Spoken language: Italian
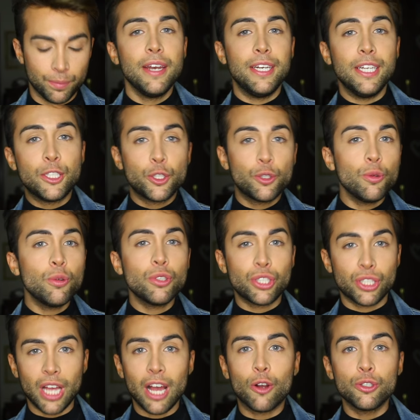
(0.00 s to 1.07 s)
Nessuno
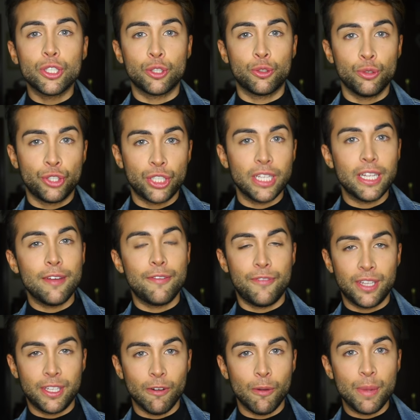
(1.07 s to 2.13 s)
sa cosa succede
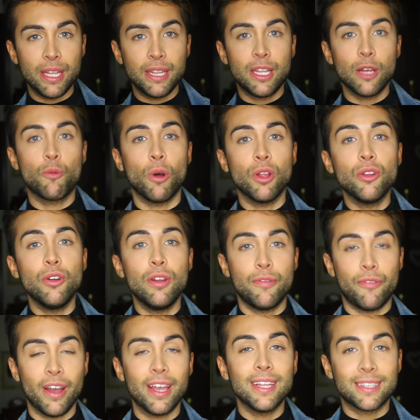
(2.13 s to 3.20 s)
effettivamente quando li
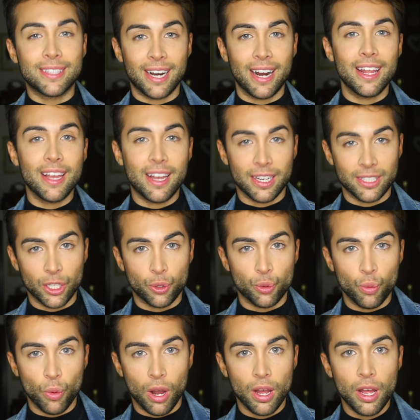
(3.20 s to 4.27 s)
fai entrare in casa
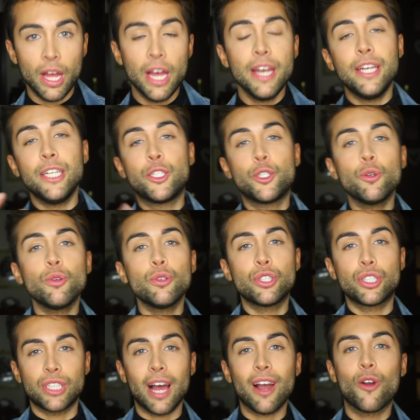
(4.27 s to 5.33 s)
tua, nessuno
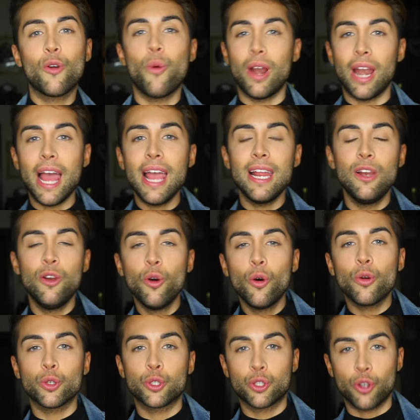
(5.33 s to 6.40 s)
sa qual è il
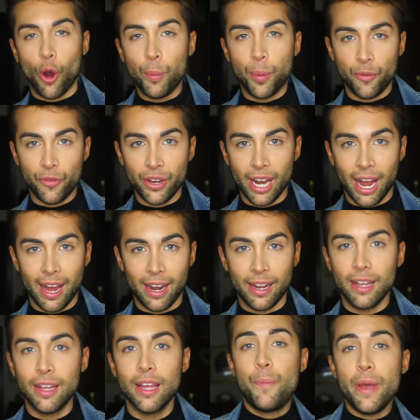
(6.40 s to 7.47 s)
loro scopo
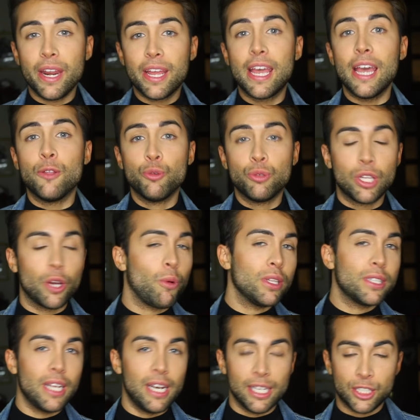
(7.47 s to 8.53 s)
finale, perché tutte
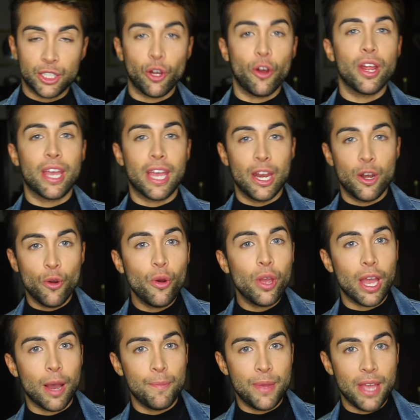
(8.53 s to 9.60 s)
quante le storie che
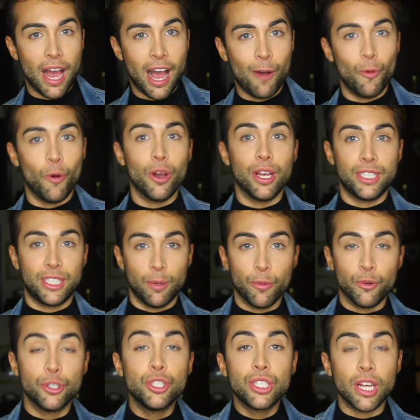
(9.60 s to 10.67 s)
noi abbiamo e siamo
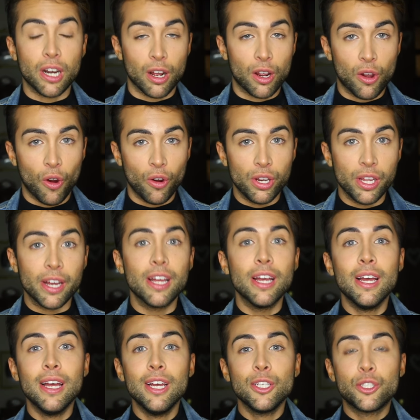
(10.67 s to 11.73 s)
riusciti a
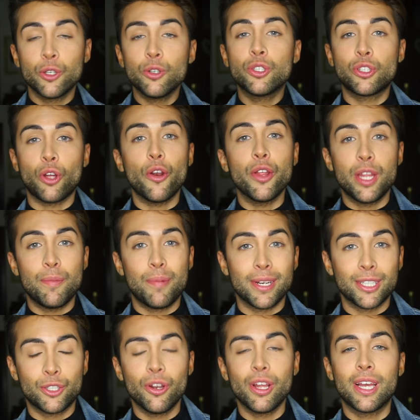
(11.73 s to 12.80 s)
raccogliere sono storie di
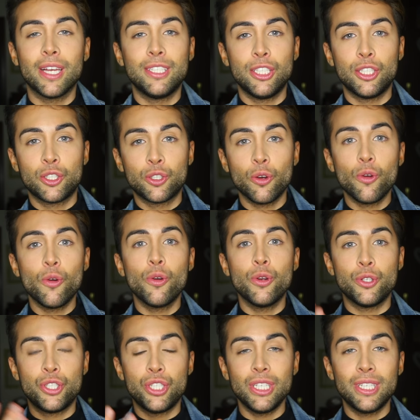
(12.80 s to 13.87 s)
persone che si sono
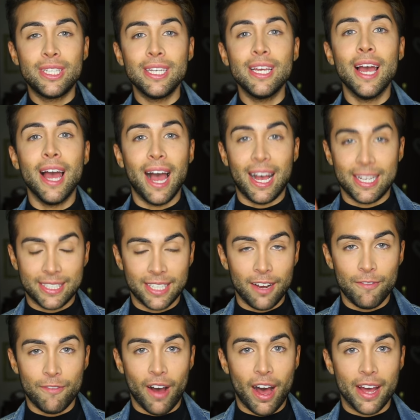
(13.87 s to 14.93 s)
riusciti a
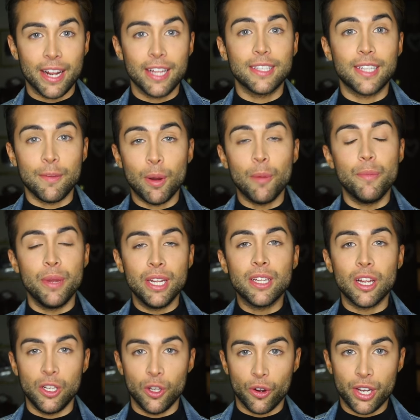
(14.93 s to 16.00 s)
salvare dai bambini
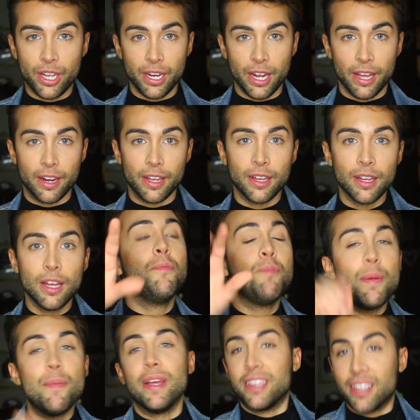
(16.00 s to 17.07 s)
dagli occhi neri.
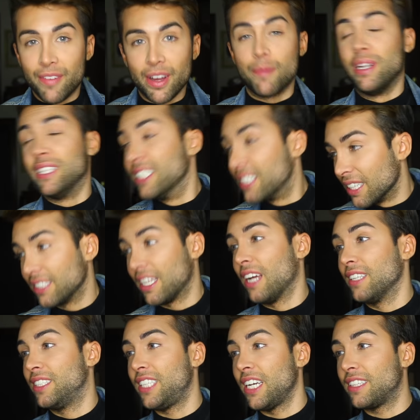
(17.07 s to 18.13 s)
Mi mette veramente tanta
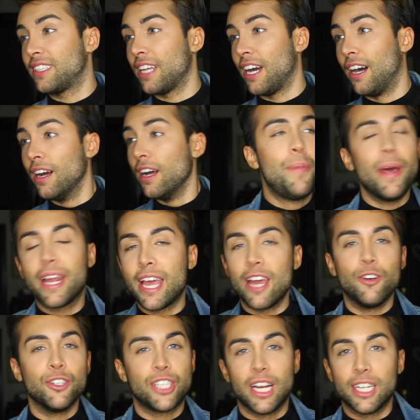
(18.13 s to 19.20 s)
ansietà, perché
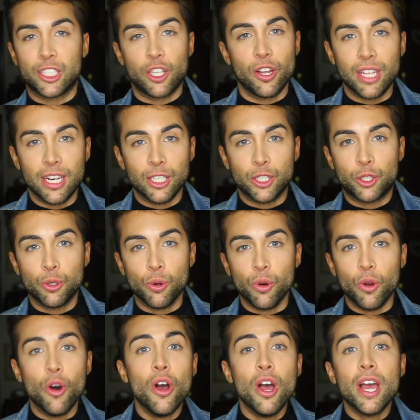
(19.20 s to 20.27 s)
non c'è c'è la storia di
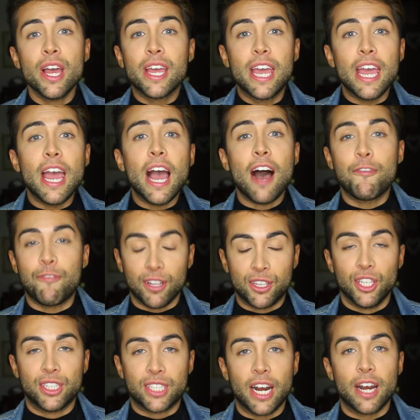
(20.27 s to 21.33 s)
nessuno che ha
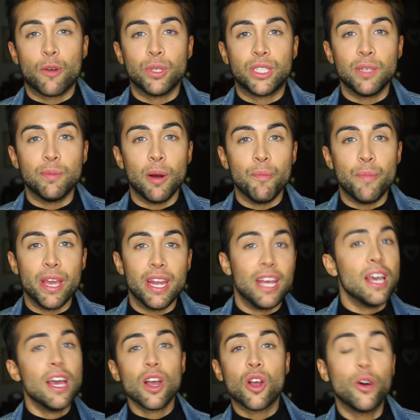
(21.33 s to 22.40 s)
fatto entrare questi
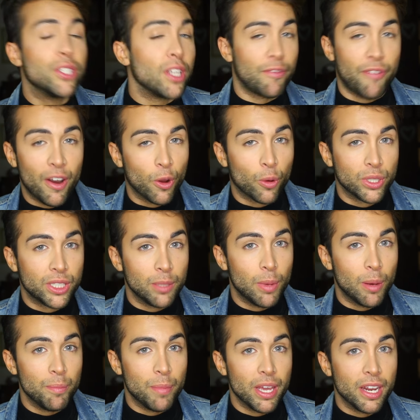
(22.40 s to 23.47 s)
bambini. Cosa fanno questi
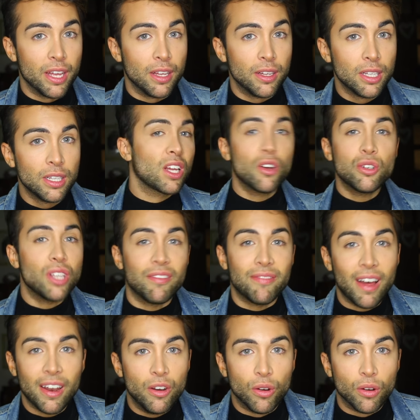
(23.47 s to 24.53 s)
bambini? Cosa
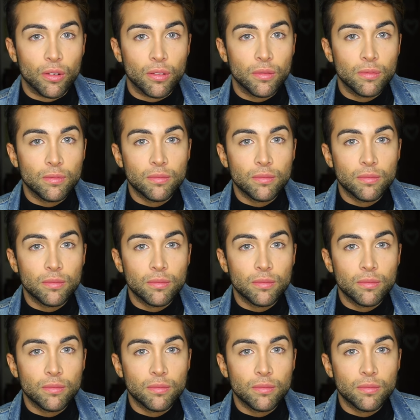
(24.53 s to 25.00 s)
fanno?